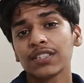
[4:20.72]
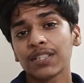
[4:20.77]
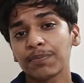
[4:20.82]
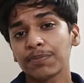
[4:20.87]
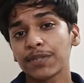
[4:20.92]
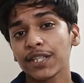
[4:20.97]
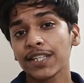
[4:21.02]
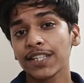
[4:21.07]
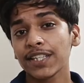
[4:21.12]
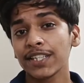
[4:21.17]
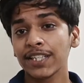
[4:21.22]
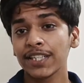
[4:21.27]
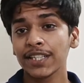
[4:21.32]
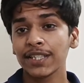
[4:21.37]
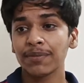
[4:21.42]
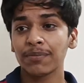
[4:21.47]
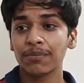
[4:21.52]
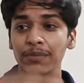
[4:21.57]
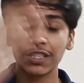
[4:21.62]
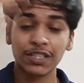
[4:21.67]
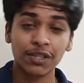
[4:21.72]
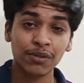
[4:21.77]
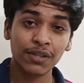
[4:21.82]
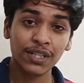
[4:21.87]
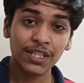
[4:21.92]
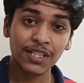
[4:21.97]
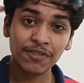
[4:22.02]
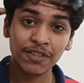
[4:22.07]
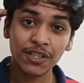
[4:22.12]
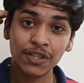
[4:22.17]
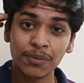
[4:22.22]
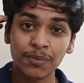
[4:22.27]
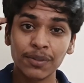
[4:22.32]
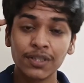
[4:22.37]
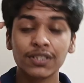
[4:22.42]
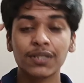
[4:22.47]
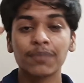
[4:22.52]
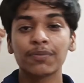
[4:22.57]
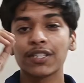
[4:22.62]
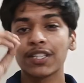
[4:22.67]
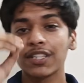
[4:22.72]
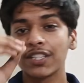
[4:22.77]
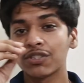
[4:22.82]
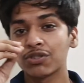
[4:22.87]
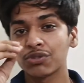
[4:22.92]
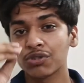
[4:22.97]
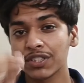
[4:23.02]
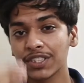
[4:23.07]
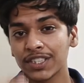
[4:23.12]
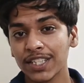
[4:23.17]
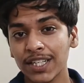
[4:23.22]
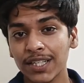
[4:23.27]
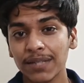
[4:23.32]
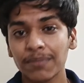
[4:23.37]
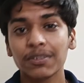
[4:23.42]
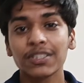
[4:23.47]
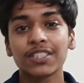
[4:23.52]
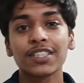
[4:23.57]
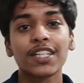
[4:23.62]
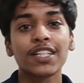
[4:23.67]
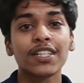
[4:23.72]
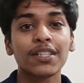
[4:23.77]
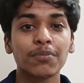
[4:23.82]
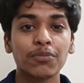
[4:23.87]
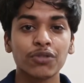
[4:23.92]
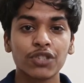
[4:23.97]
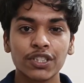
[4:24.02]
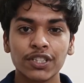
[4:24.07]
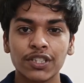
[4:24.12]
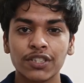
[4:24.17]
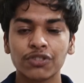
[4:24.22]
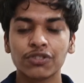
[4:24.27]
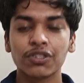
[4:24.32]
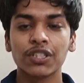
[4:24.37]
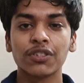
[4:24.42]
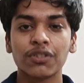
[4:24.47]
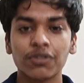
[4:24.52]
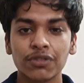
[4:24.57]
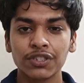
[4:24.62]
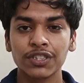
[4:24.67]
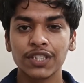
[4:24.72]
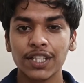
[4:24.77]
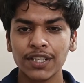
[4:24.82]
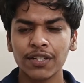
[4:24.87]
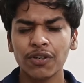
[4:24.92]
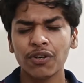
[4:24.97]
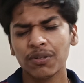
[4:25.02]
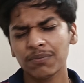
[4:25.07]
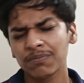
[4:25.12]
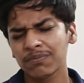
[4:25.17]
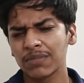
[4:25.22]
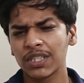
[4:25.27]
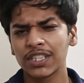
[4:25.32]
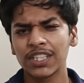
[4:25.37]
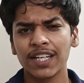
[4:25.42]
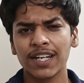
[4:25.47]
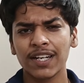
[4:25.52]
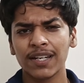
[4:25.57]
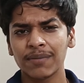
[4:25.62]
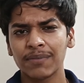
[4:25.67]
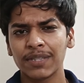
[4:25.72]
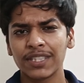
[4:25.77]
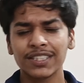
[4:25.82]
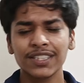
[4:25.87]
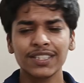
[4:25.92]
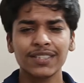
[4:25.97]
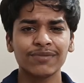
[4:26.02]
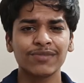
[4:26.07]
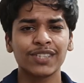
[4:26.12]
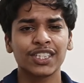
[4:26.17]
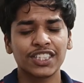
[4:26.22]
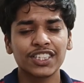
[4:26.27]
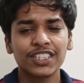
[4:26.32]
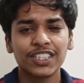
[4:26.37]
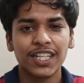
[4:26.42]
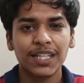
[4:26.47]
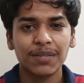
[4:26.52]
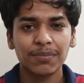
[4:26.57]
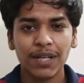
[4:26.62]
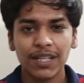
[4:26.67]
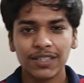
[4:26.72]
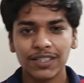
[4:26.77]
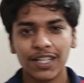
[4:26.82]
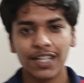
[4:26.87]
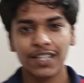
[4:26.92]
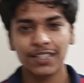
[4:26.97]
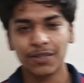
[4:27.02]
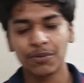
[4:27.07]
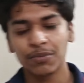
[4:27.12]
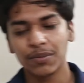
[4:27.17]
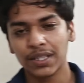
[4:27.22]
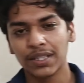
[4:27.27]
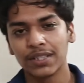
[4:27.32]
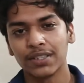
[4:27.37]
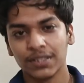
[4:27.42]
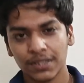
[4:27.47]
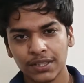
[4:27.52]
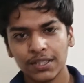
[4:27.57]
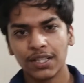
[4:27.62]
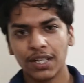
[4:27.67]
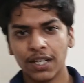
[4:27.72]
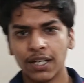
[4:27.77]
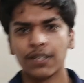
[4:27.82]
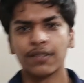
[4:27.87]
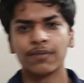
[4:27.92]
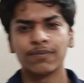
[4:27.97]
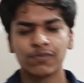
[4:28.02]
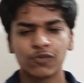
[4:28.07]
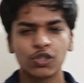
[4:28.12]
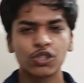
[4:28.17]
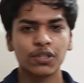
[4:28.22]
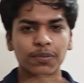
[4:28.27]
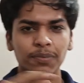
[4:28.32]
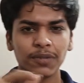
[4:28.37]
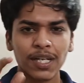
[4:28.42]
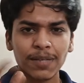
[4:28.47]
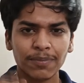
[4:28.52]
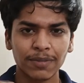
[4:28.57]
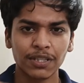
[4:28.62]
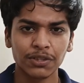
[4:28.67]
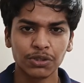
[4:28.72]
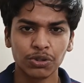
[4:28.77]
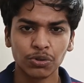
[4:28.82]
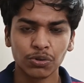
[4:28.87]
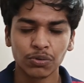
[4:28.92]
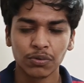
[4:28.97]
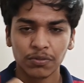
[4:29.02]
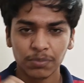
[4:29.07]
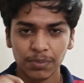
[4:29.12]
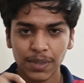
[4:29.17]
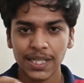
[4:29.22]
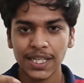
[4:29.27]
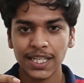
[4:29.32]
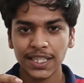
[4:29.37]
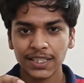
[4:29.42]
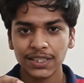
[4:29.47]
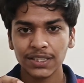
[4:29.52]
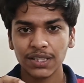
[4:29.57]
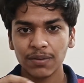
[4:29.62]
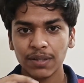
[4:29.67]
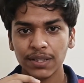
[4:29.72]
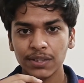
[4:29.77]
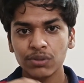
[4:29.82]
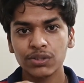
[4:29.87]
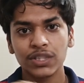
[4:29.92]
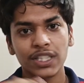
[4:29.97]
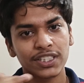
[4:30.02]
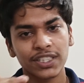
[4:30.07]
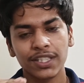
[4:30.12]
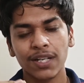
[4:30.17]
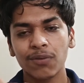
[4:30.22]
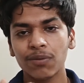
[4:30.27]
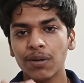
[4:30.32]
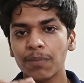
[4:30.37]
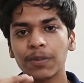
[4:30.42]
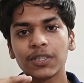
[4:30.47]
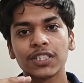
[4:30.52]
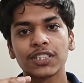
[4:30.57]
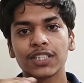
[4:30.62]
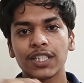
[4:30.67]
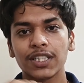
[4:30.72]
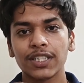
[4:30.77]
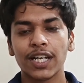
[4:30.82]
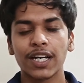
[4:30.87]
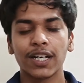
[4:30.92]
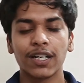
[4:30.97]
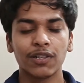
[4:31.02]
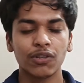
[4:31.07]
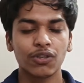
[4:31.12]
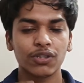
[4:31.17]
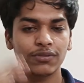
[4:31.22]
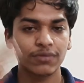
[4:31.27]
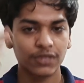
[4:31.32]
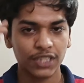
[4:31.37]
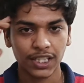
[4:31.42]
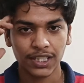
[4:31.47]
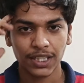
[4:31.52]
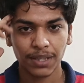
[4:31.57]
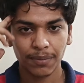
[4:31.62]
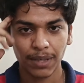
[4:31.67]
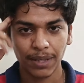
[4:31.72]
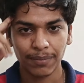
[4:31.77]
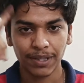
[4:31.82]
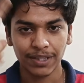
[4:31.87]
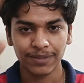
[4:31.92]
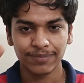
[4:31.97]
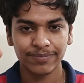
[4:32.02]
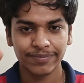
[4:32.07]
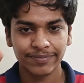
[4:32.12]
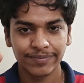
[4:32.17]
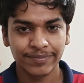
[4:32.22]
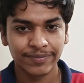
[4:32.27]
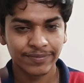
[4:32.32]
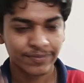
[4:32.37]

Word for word: तब तक के लिए मिलता हूँ अगली वीडियो में तब तक के लिए स्वस्थ रहना मस्त रहना बुरी दुरुस्त रहना और मिलते रहना मेरे से इसी चैनल पे आता रहता हूँ मैं हाँ तो सब्सक्राइब कर लो बेल आइकन दबा दो जैसे ही हमको पता चल जाएगा और टाटा बाय बाय